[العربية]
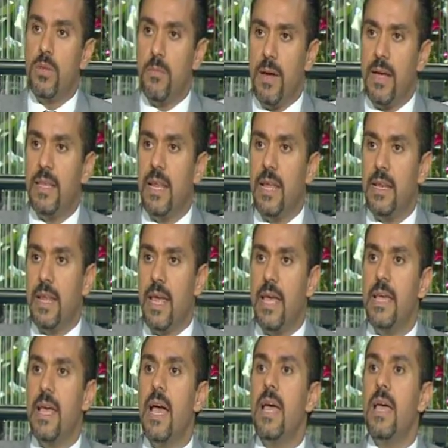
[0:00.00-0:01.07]
المعده لان
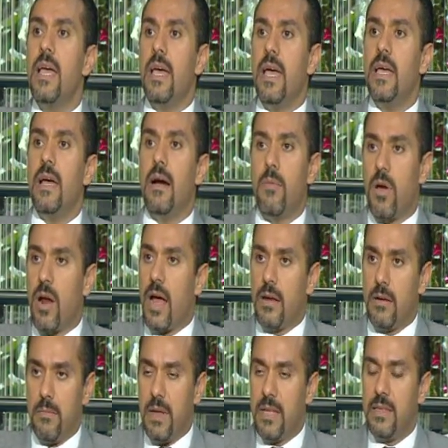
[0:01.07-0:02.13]
هي هي عباره عن
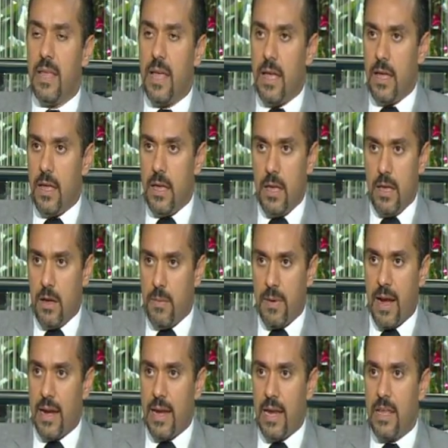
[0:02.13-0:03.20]
ماده آه، عباره
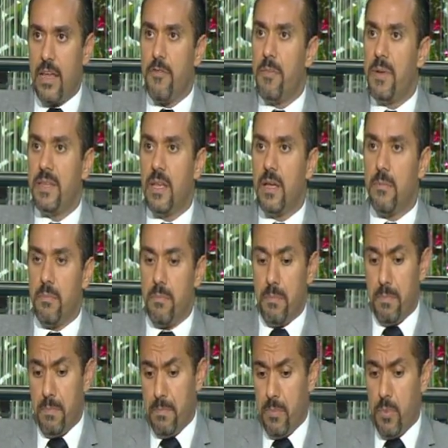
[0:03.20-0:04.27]
عن الياف ماده
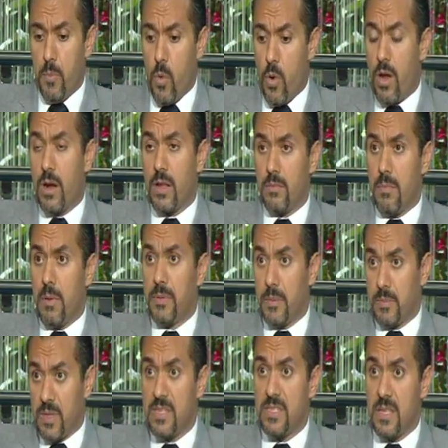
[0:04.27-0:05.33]
بمجرد ما
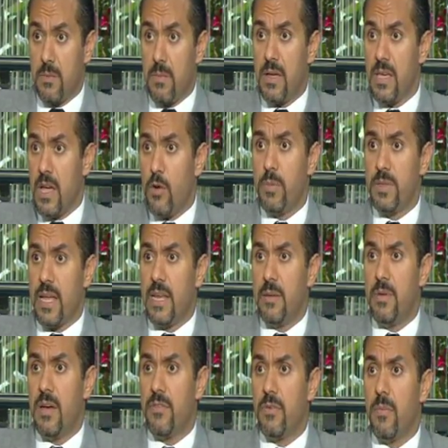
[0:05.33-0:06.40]
بتمتص الميه او
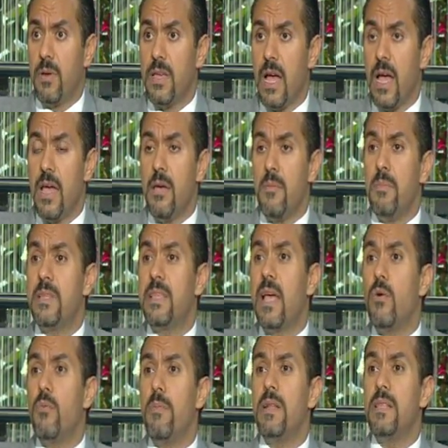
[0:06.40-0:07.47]
بتقلبيها في الميه
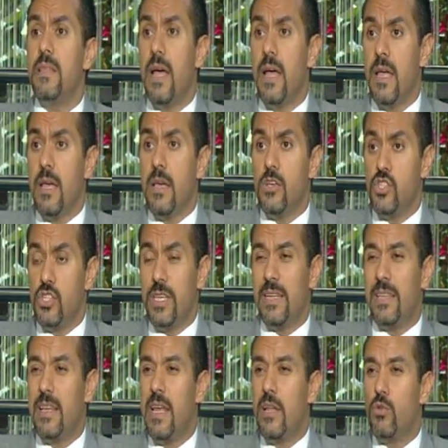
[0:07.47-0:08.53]
بتكون ماده
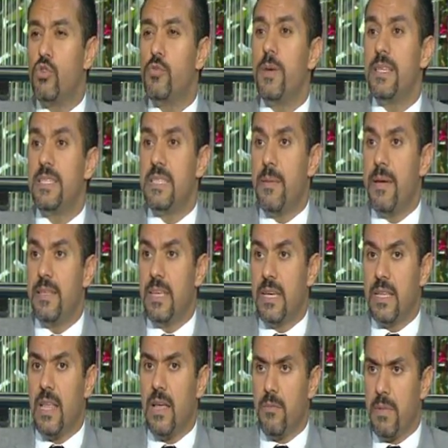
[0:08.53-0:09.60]
جيلاتينيه تشبه الزبادي
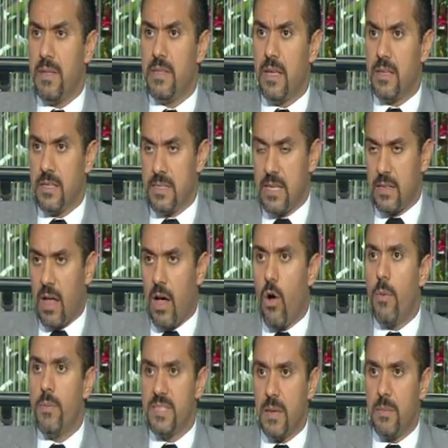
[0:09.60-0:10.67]
كده ماده ذات
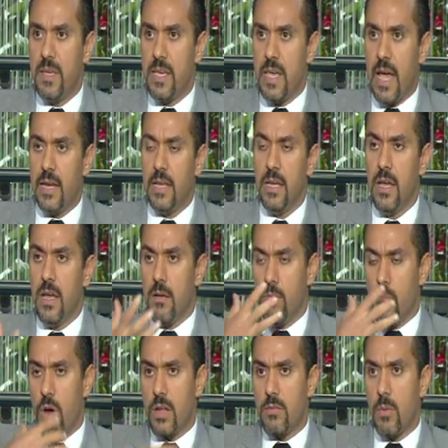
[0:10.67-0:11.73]
قوام سميك يعني
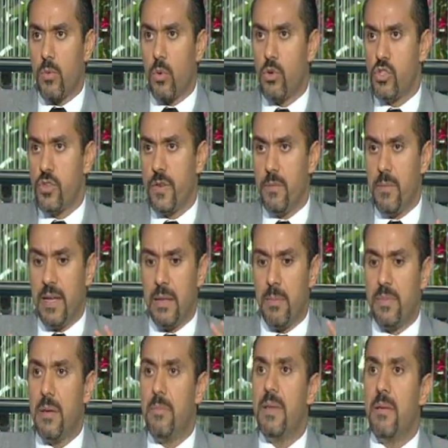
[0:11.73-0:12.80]
مجرد ما بتخش في المعده
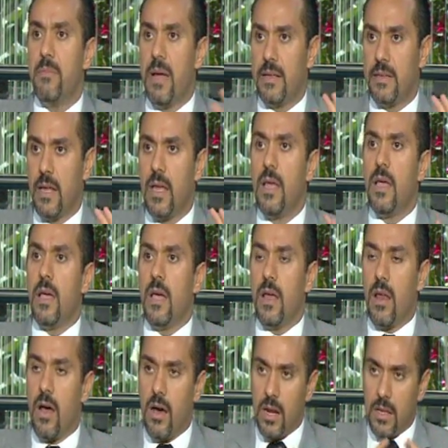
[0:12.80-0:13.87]
بتملى المعده
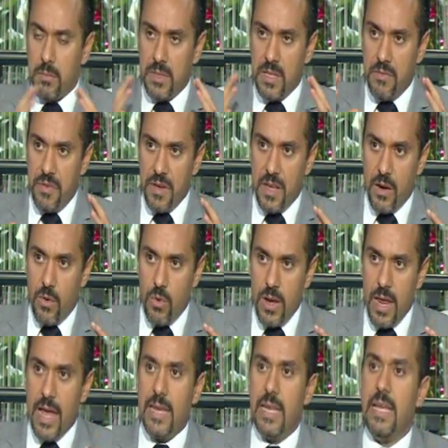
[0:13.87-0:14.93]
الغرض من الفكره
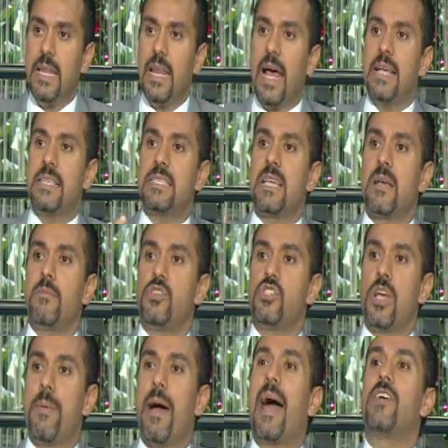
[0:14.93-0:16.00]
كلها ان احنا نحسسك
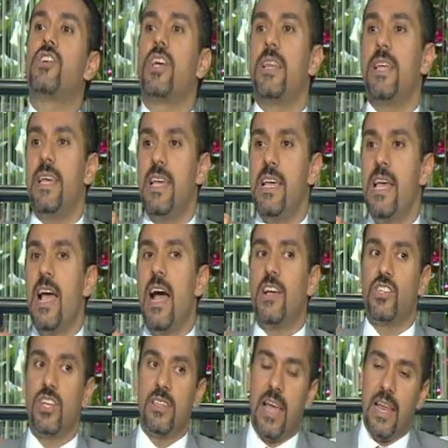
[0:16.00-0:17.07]
بالشبع عشان ايه
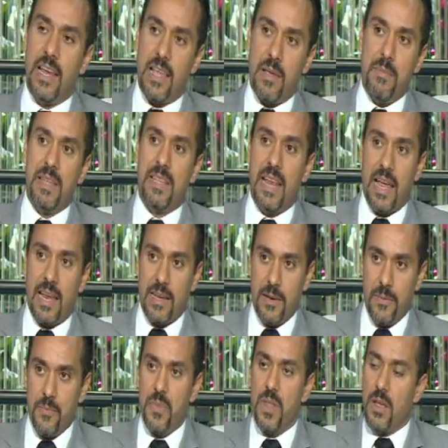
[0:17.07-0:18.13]
عشان تقلل كمية
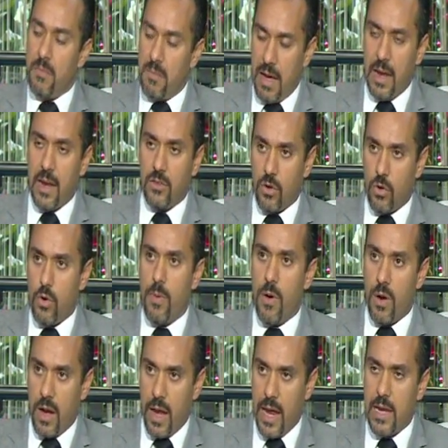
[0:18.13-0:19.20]
الاكل معانا تجربه
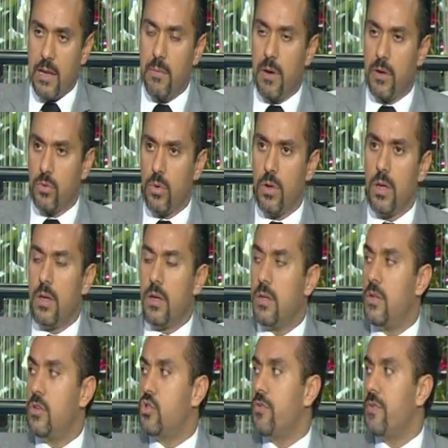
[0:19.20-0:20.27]
اوريها لك برضو
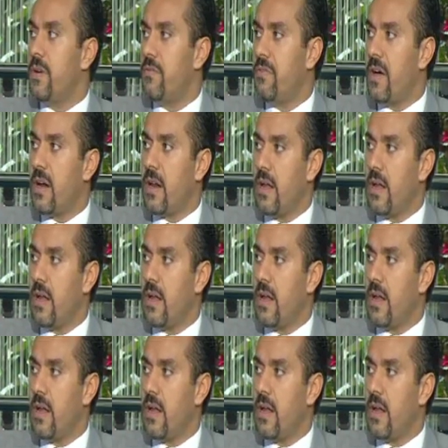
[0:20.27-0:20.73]
نشوف آه، الفرق